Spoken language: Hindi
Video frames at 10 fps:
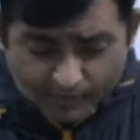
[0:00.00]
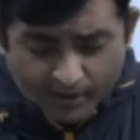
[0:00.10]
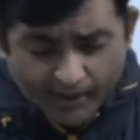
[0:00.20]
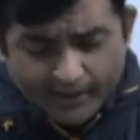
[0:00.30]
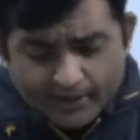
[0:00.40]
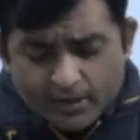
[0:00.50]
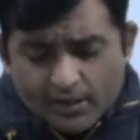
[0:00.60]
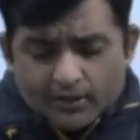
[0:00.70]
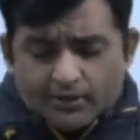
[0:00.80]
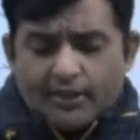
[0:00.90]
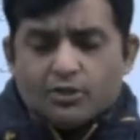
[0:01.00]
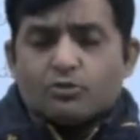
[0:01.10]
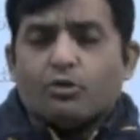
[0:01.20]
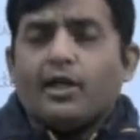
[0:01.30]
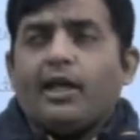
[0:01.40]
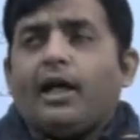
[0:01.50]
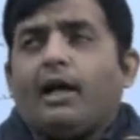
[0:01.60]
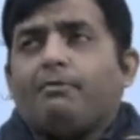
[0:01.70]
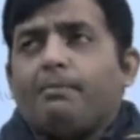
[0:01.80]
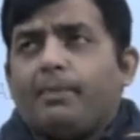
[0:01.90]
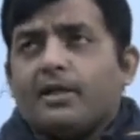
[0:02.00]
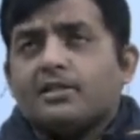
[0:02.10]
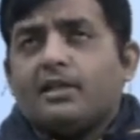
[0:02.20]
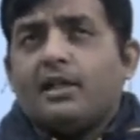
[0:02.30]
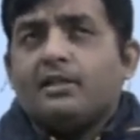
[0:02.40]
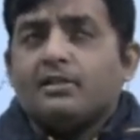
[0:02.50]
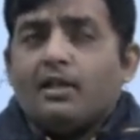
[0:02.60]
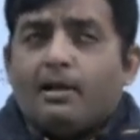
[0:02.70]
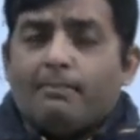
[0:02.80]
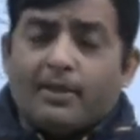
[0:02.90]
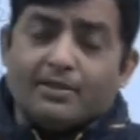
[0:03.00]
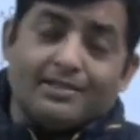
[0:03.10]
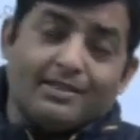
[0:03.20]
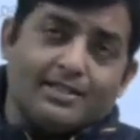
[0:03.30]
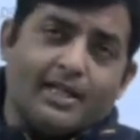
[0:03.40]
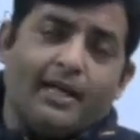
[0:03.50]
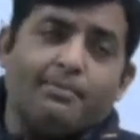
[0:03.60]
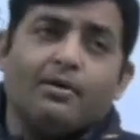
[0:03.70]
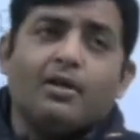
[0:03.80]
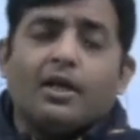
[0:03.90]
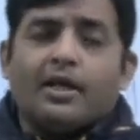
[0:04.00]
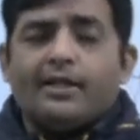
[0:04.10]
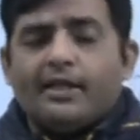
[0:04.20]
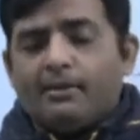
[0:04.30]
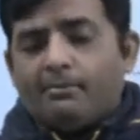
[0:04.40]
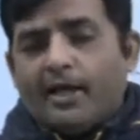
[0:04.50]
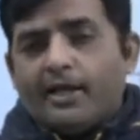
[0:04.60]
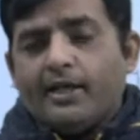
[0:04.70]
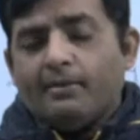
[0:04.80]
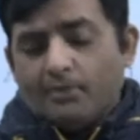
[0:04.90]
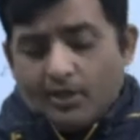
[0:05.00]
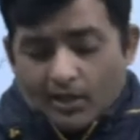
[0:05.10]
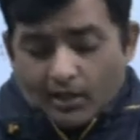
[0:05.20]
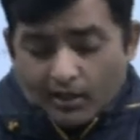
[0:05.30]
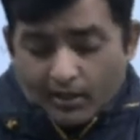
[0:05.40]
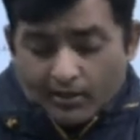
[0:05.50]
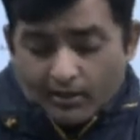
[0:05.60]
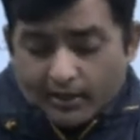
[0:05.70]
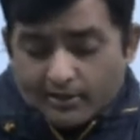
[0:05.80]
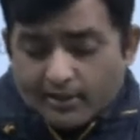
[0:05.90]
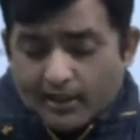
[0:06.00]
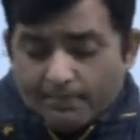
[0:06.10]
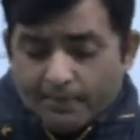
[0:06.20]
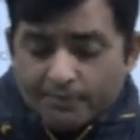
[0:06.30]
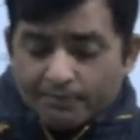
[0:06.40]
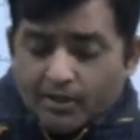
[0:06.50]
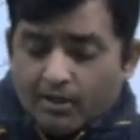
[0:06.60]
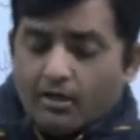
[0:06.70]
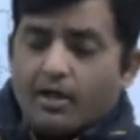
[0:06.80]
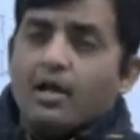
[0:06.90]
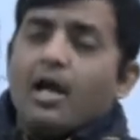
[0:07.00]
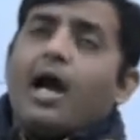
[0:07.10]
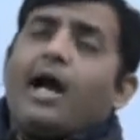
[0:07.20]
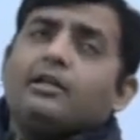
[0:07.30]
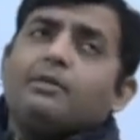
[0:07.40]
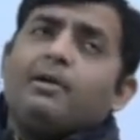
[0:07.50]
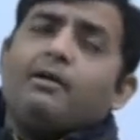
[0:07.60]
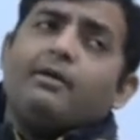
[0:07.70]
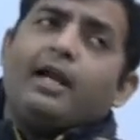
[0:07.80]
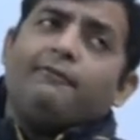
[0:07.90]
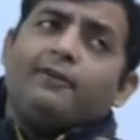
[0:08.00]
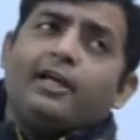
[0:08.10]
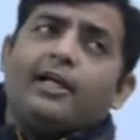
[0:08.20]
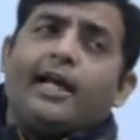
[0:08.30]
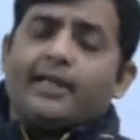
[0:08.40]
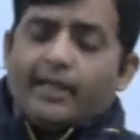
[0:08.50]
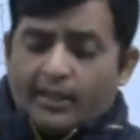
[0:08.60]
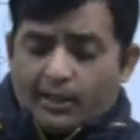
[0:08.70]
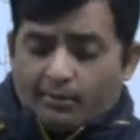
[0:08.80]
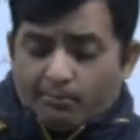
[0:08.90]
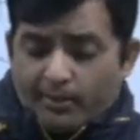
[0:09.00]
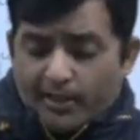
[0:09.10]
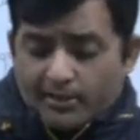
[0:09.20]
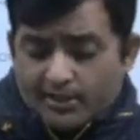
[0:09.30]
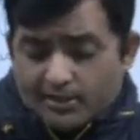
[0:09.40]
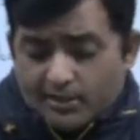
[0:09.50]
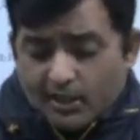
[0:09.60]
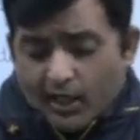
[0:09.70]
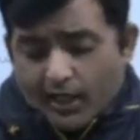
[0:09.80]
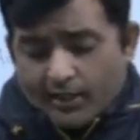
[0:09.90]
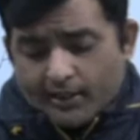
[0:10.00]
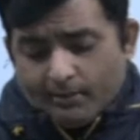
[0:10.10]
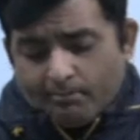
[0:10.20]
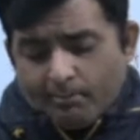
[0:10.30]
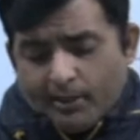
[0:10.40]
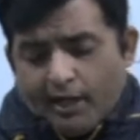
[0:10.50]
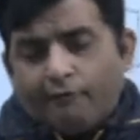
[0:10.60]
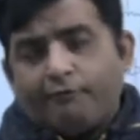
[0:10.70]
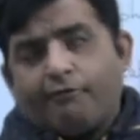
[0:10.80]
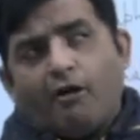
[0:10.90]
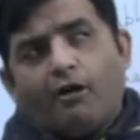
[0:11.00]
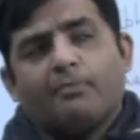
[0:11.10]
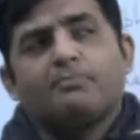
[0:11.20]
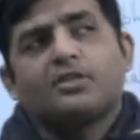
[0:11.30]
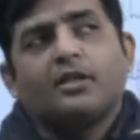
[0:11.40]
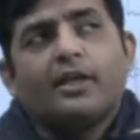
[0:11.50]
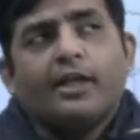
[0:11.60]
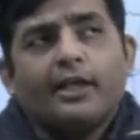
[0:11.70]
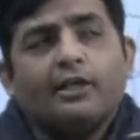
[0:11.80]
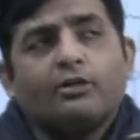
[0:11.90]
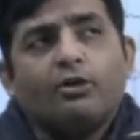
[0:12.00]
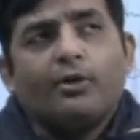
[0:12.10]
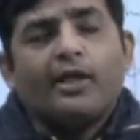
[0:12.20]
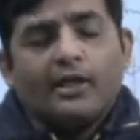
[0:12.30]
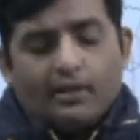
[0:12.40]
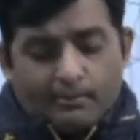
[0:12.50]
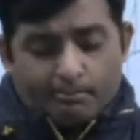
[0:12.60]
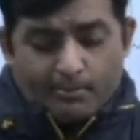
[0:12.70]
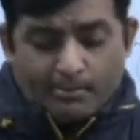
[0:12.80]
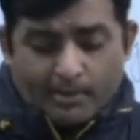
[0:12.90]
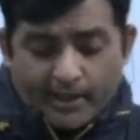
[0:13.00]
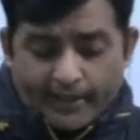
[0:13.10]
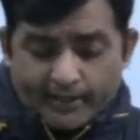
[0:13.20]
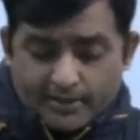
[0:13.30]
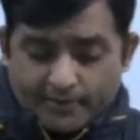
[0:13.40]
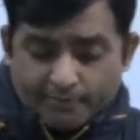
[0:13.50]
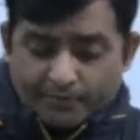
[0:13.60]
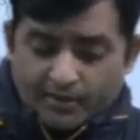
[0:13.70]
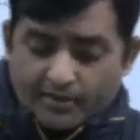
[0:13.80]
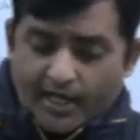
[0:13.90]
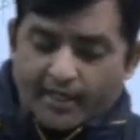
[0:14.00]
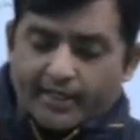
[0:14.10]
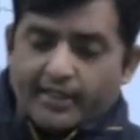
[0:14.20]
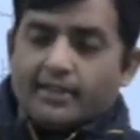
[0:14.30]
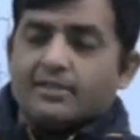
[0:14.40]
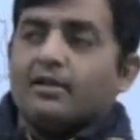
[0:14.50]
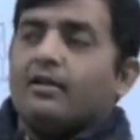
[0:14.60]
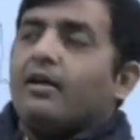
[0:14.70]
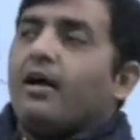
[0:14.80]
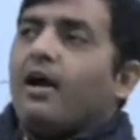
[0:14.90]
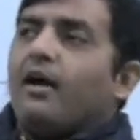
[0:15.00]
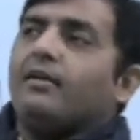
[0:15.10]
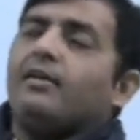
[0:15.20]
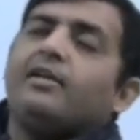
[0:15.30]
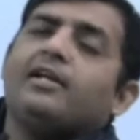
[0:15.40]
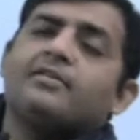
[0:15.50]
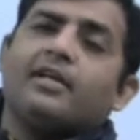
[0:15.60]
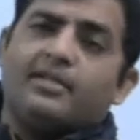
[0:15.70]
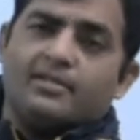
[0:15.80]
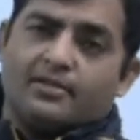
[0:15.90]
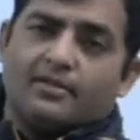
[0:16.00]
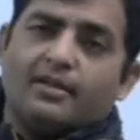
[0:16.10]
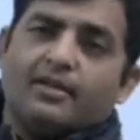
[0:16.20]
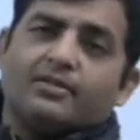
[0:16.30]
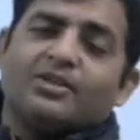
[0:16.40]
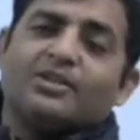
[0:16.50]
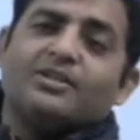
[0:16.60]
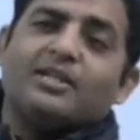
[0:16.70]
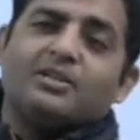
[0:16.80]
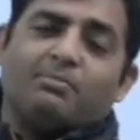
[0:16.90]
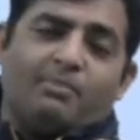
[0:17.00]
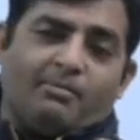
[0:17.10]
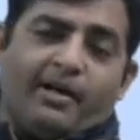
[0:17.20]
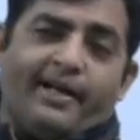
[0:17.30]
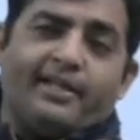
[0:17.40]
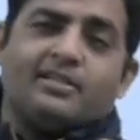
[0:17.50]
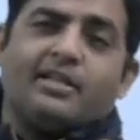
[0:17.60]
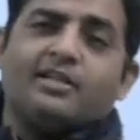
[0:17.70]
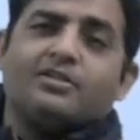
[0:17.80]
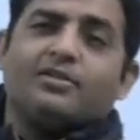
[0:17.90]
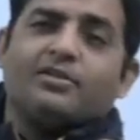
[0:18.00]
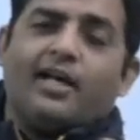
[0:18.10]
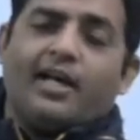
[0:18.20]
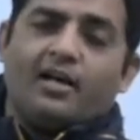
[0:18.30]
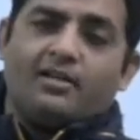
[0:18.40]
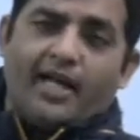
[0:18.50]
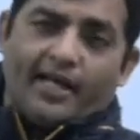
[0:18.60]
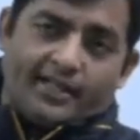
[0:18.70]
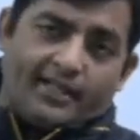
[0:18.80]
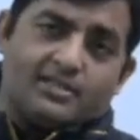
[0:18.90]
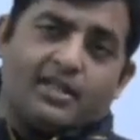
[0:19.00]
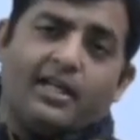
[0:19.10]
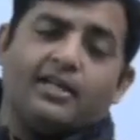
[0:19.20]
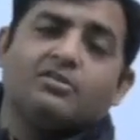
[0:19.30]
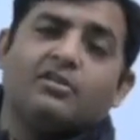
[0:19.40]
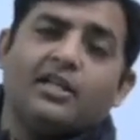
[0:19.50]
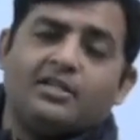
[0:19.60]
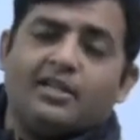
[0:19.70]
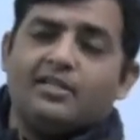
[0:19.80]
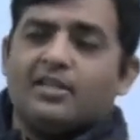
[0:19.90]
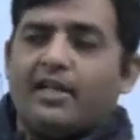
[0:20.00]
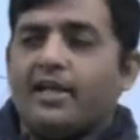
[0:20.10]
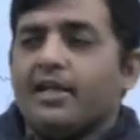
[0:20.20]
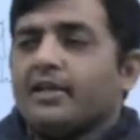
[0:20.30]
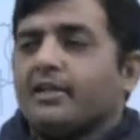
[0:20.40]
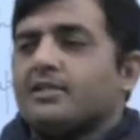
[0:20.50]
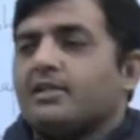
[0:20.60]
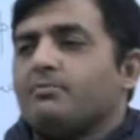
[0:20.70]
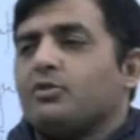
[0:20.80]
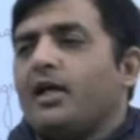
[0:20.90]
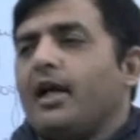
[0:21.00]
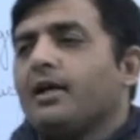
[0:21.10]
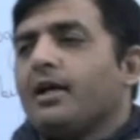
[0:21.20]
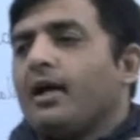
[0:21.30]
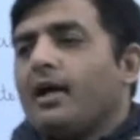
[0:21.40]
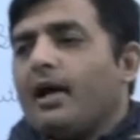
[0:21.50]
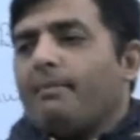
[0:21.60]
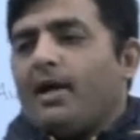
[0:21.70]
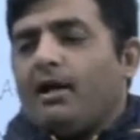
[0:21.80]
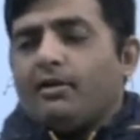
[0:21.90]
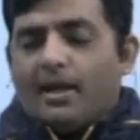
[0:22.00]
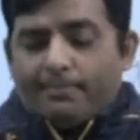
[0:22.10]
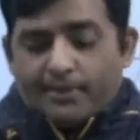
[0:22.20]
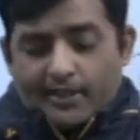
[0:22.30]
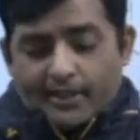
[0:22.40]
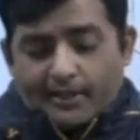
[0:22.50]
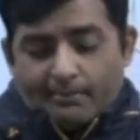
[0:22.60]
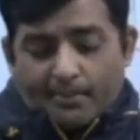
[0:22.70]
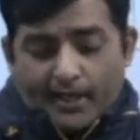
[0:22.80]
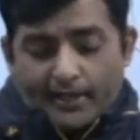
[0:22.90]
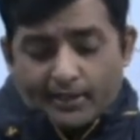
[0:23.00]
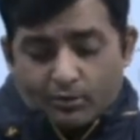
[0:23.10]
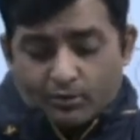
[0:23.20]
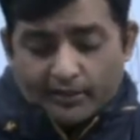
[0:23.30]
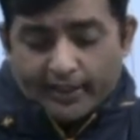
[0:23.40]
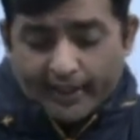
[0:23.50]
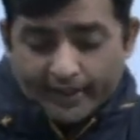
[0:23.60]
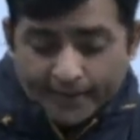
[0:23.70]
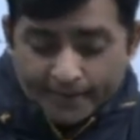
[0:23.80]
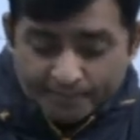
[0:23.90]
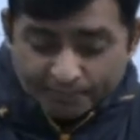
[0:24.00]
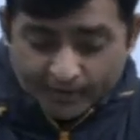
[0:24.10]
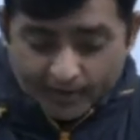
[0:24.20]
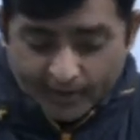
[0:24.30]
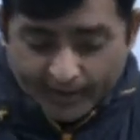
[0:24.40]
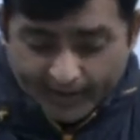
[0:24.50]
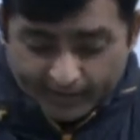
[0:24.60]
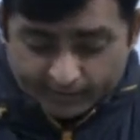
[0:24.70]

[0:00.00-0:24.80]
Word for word: राइट द स्टोरी ऑफ अ पर्सनल पर्सन लाइफ रिटेन बाय हिम और हर सेल्फ और ऑटोबायोग्राफिकल राइटिंग embraces नंबर ऑफ फॉर्म्स इंक्लूडिंग including डायरीज एंड लेटर्स तो ये जो मेमायर्स है जो डायरीज है जो लेटर्स है ये सब जो है बायोग्राफी के ही पार्ट होते हैं क्लियर है